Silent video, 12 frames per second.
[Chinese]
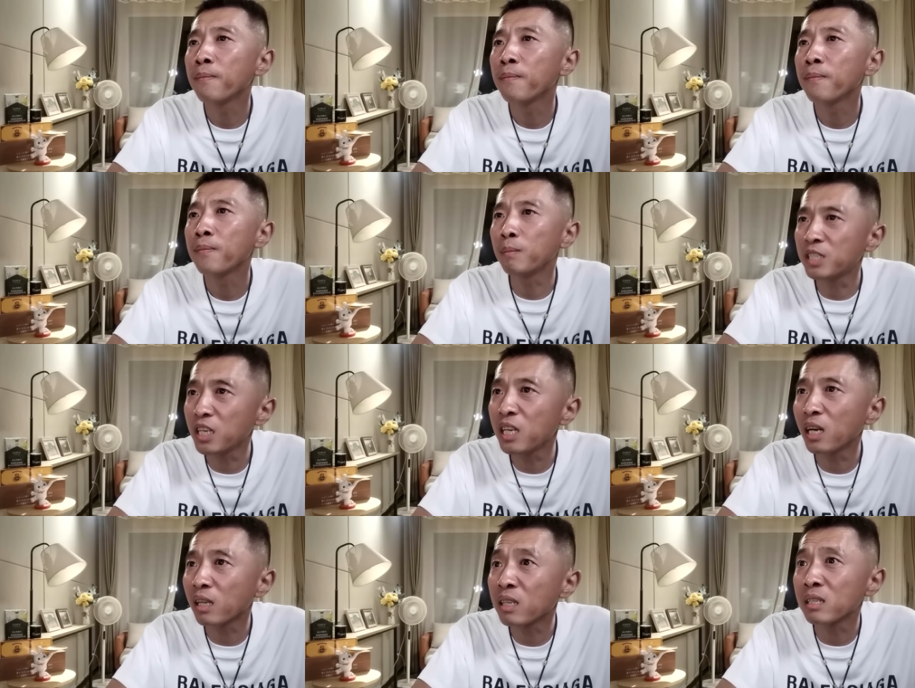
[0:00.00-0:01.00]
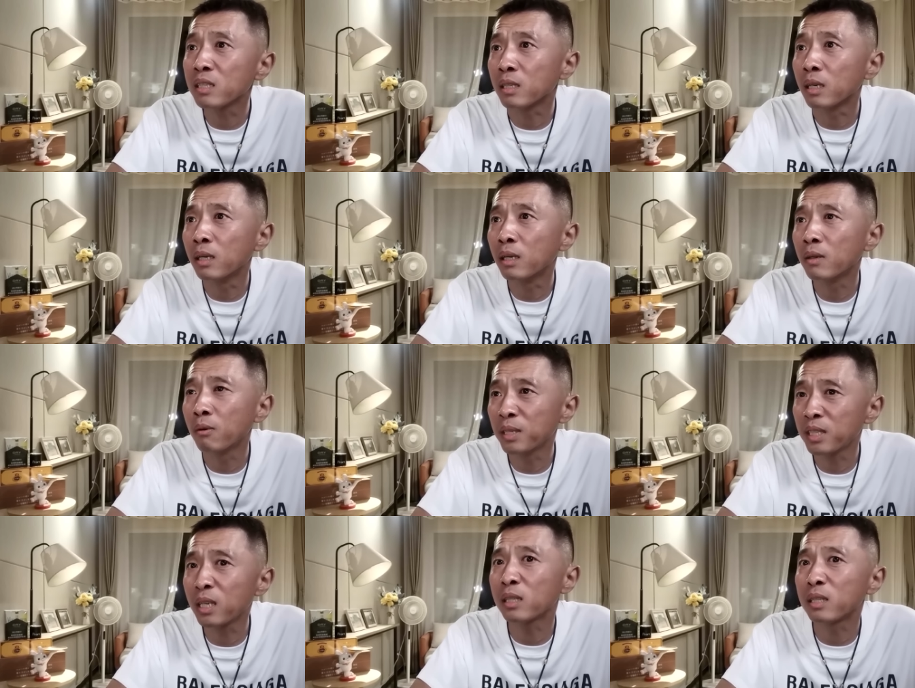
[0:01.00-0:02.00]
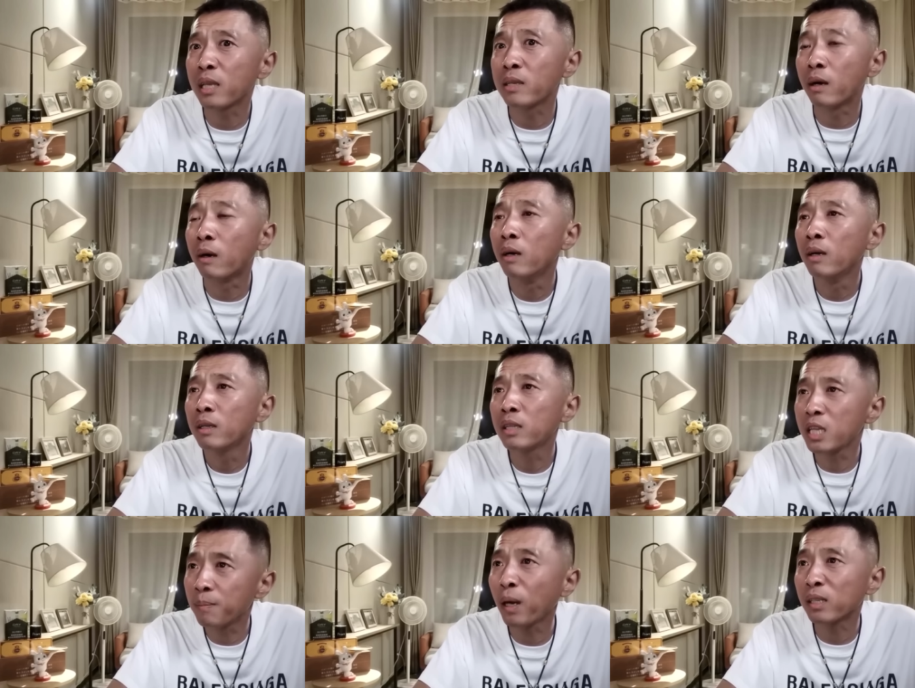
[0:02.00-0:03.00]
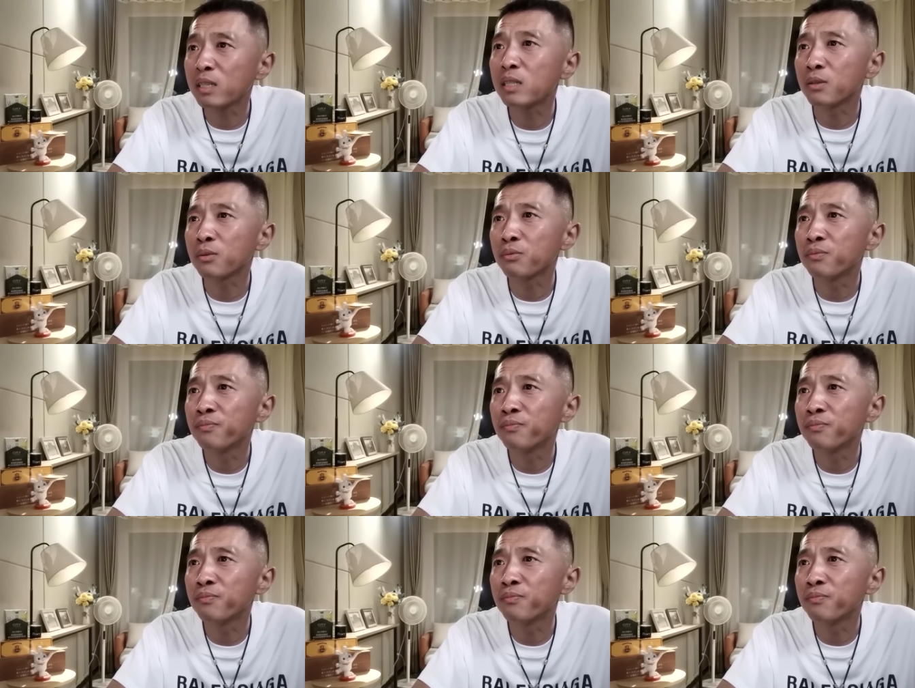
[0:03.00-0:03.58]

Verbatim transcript: 那么接下来的事情呢？我们下集再讲。第八集结束。